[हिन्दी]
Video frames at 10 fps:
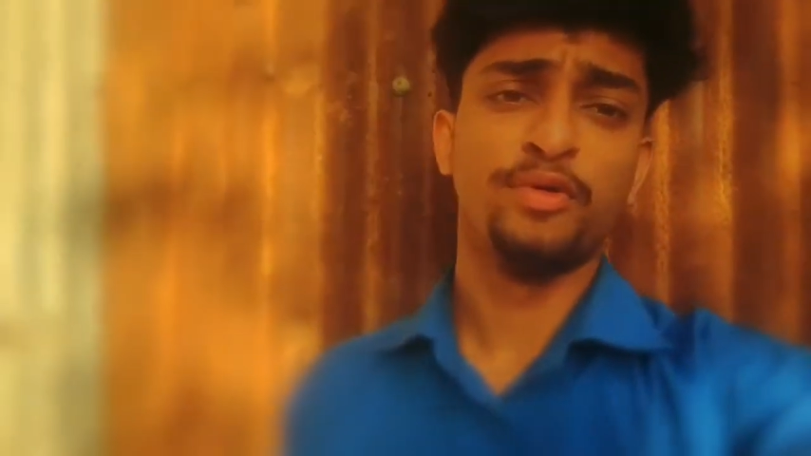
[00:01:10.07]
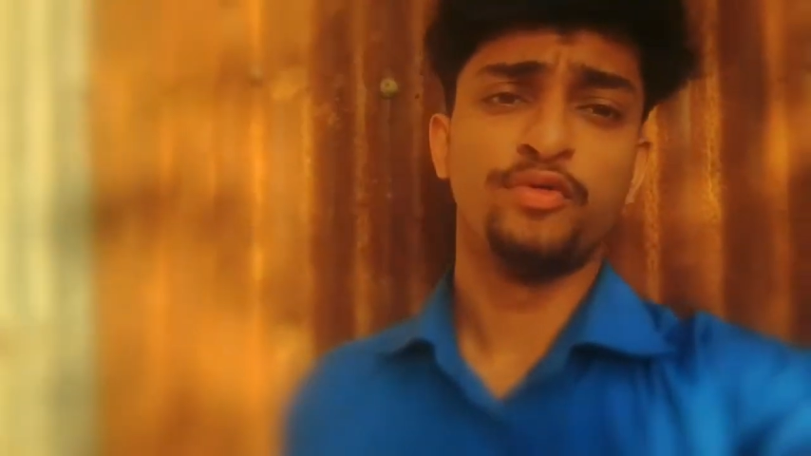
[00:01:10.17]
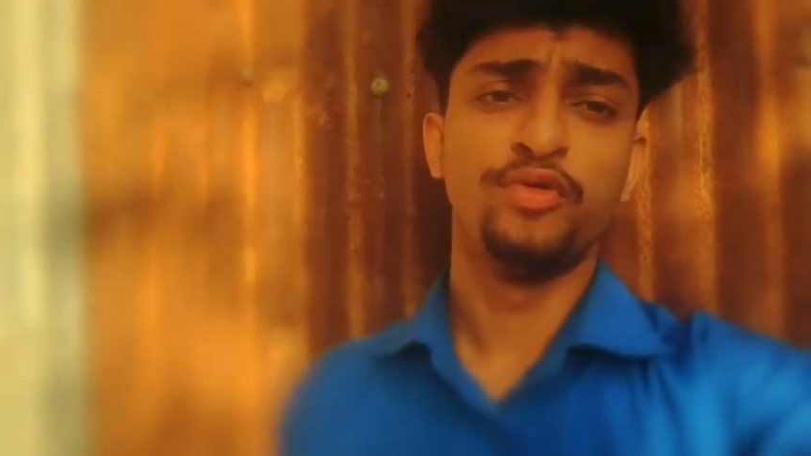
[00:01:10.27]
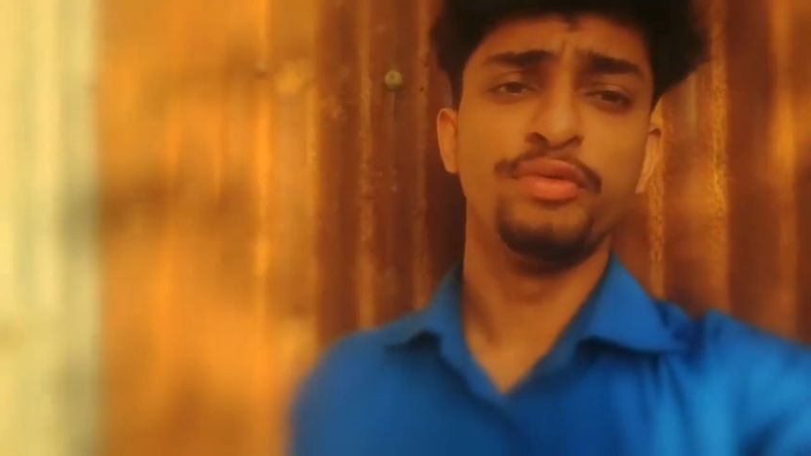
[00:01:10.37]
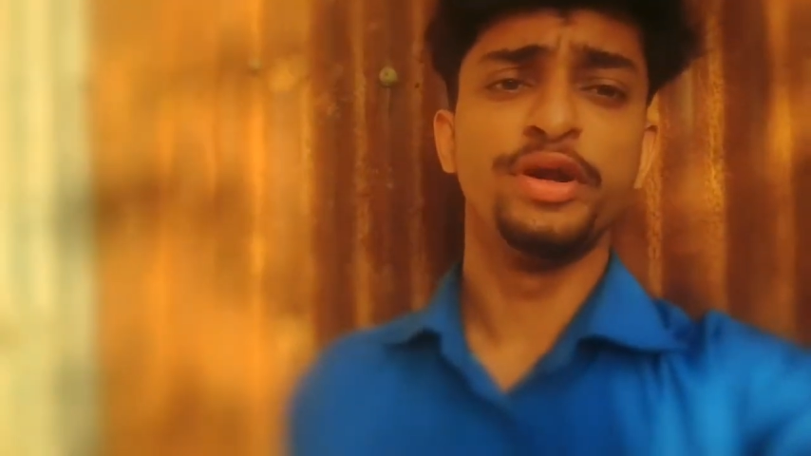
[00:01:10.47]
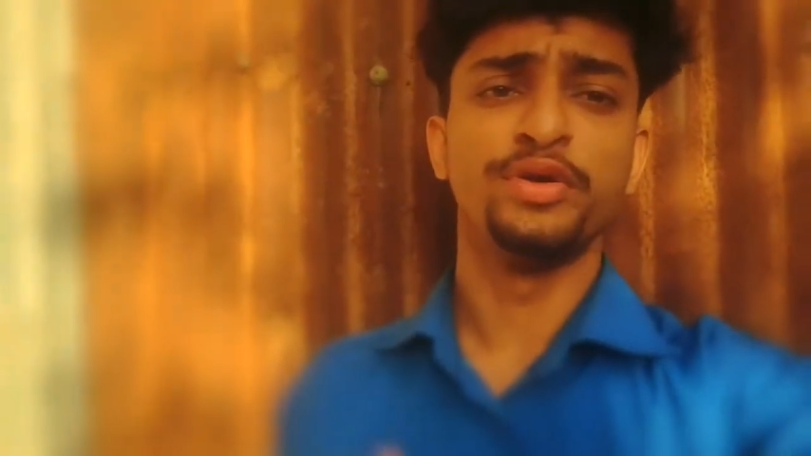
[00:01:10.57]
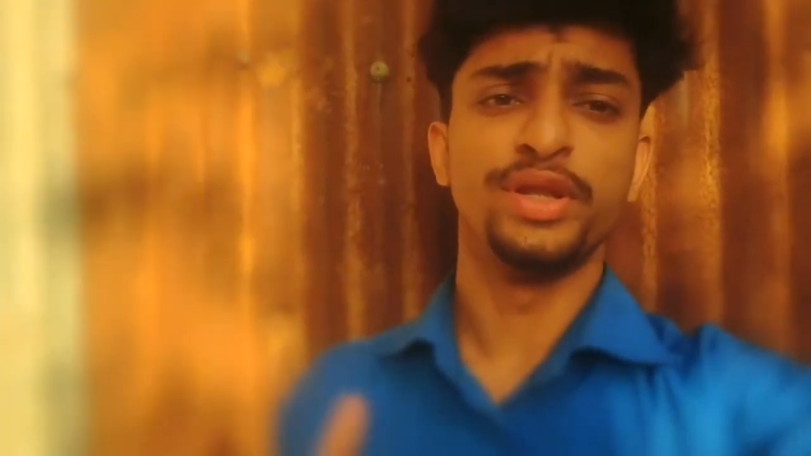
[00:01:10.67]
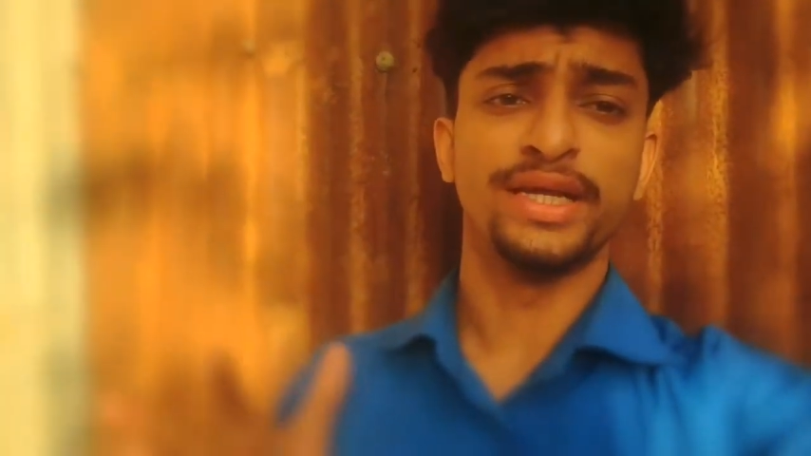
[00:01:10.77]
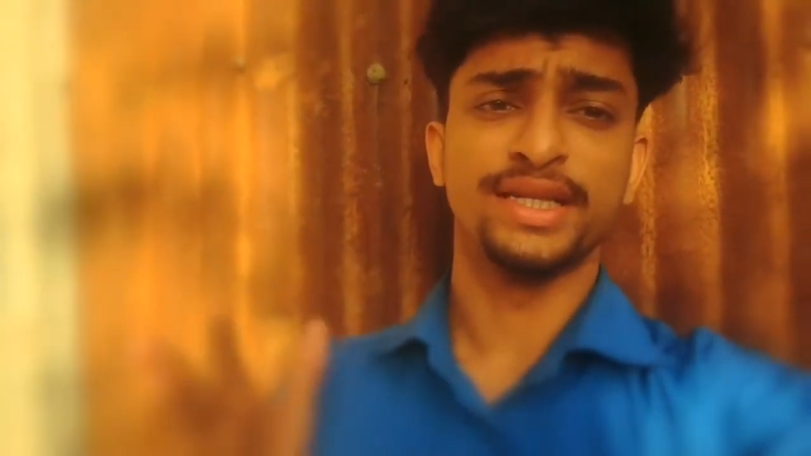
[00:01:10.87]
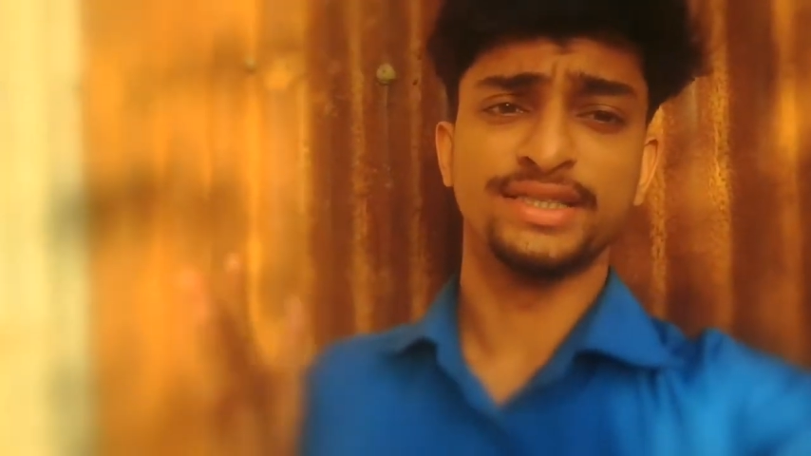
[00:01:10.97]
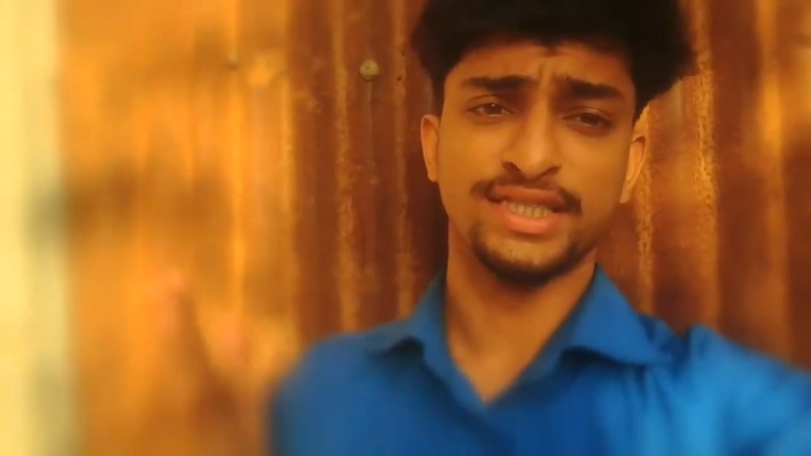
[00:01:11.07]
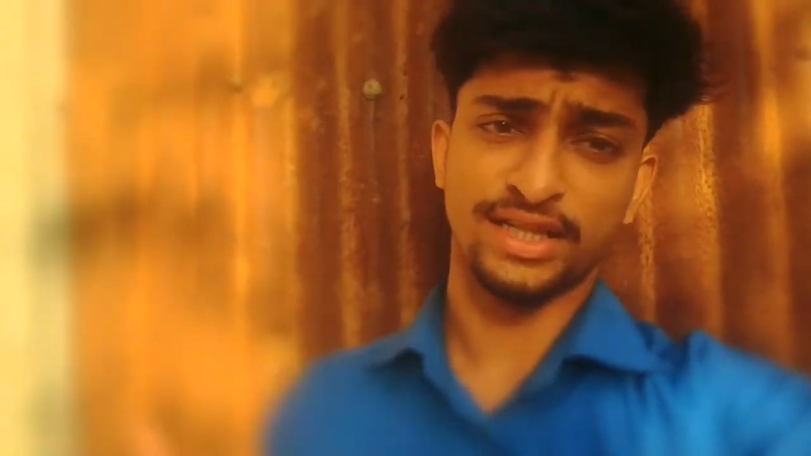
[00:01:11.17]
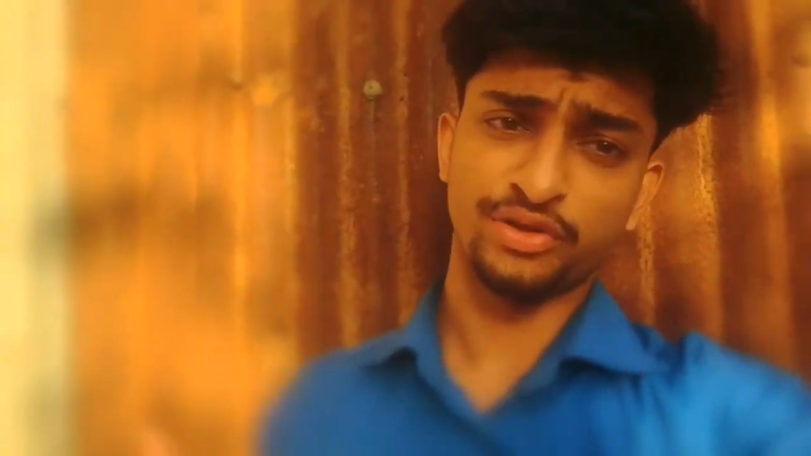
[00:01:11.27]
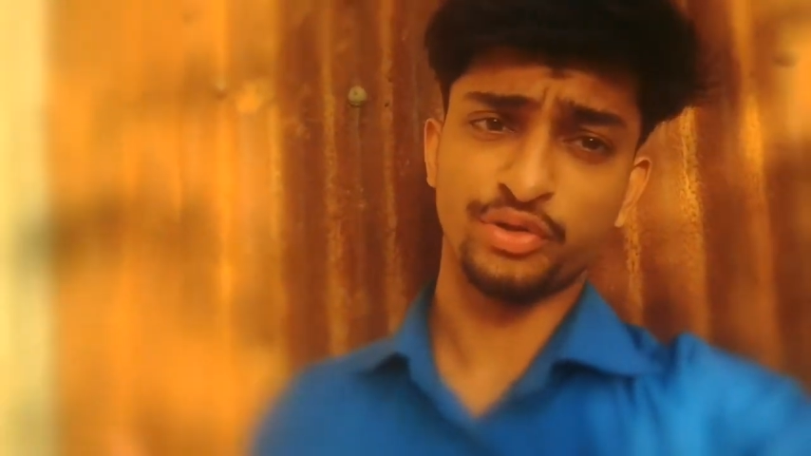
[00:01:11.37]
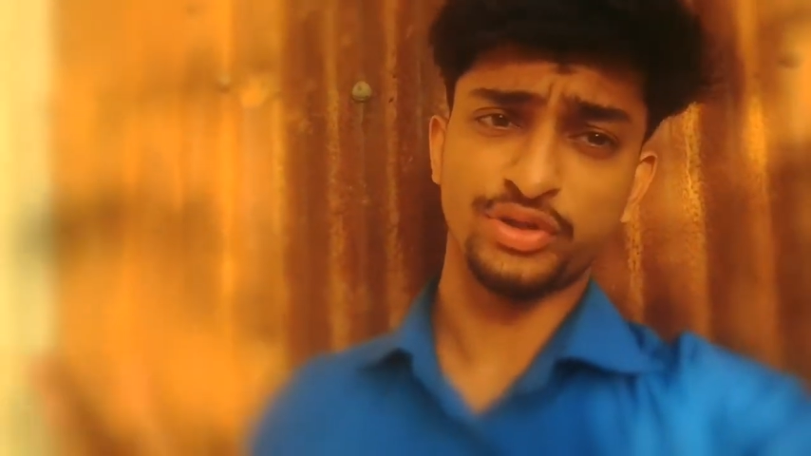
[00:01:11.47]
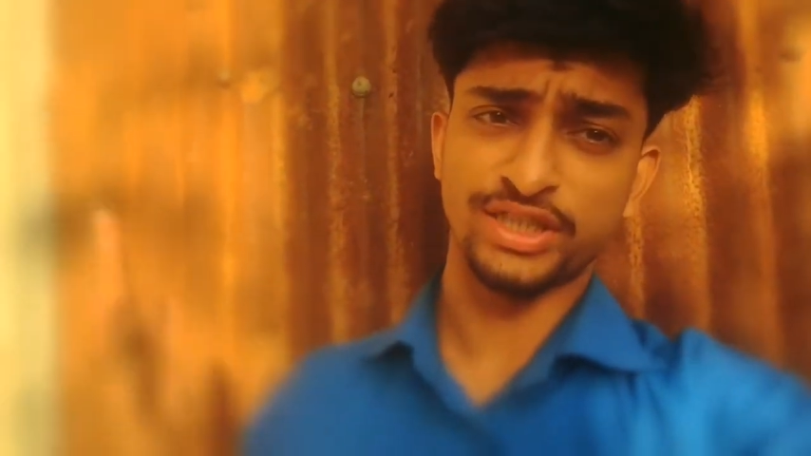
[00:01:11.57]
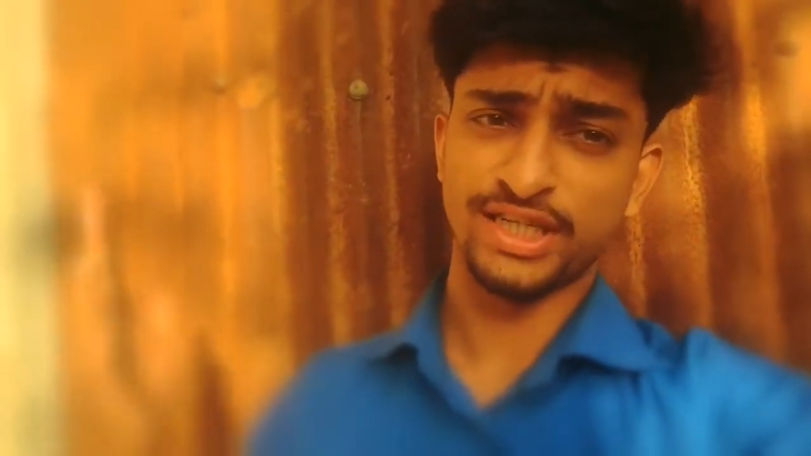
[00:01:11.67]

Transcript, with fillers: फुल वीडियो देखना चाहते हो तो उसके